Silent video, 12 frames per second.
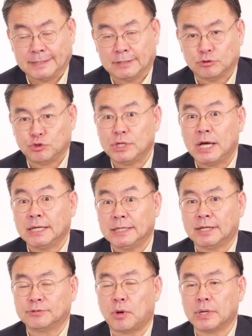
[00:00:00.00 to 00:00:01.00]

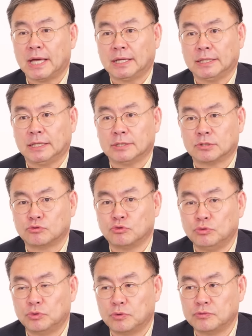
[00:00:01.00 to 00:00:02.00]
취향이나 성향이
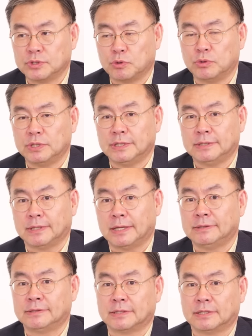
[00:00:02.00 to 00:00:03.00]
중소형주에
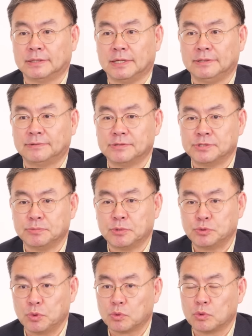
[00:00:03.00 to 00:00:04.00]
올인엔트가돼 있으시면
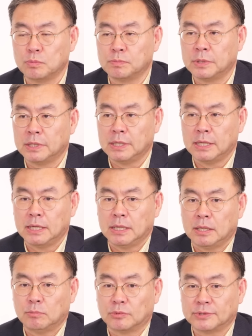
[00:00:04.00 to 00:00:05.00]
조금
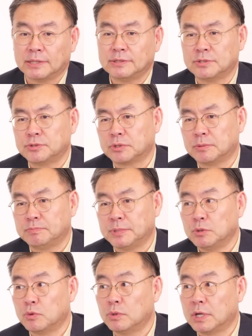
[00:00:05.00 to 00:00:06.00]
뭐 상대적인
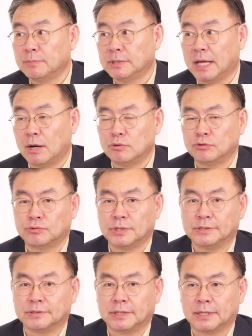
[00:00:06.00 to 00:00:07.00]
빈곤감이 나올 수도
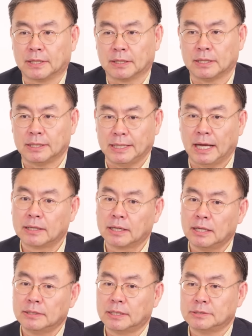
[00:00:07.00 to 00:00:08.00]
있는데
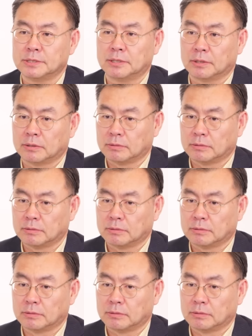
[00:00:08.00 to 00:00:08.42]
약간의 이제